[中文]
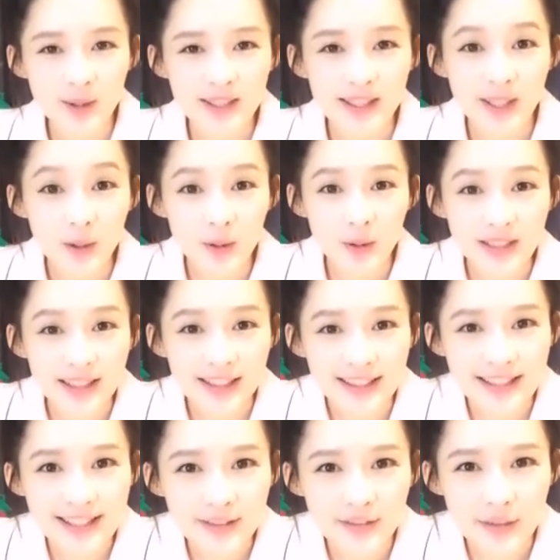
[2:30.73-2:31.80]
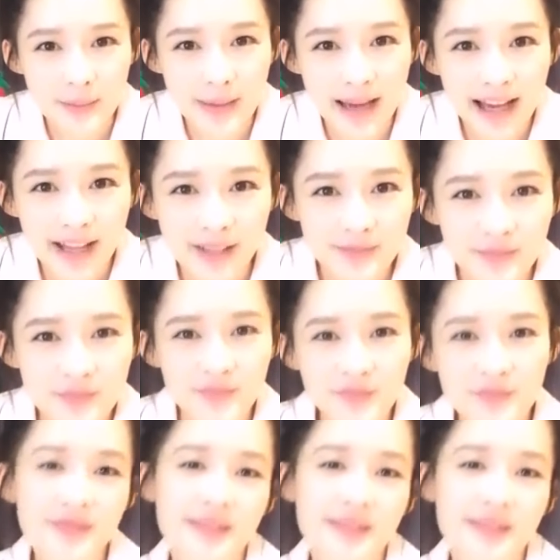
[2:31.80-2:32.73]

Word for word: 有一点过年的气氛吧。